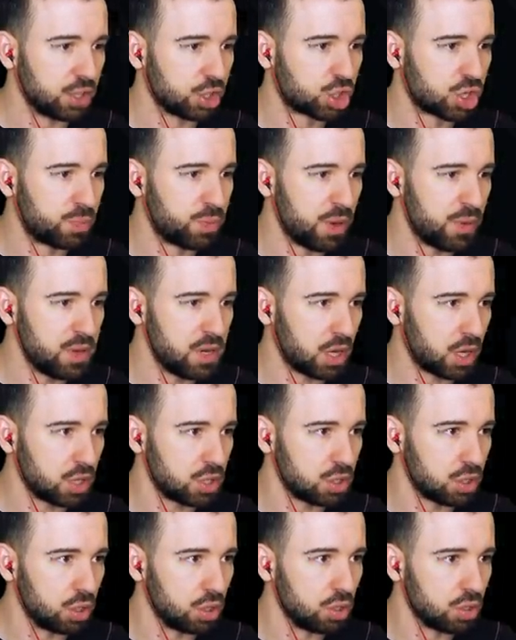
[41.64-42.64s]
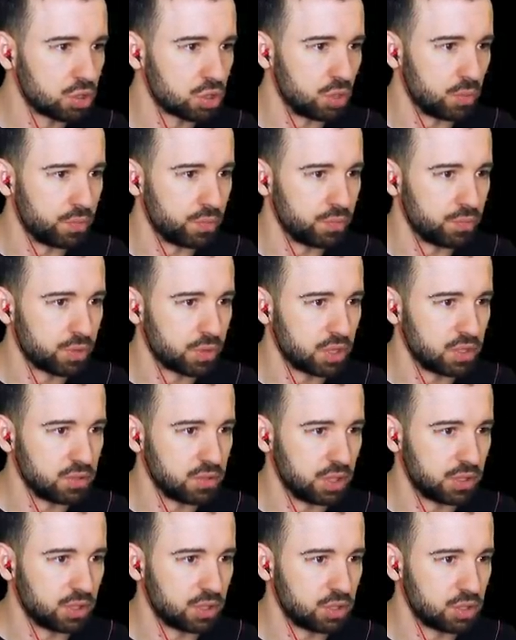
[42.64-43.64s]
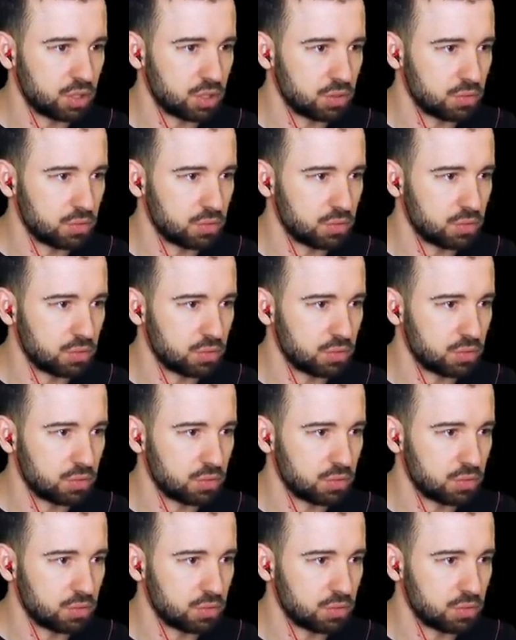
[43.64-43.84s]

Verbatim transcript: на шипы меня хотел... Стоп, надо...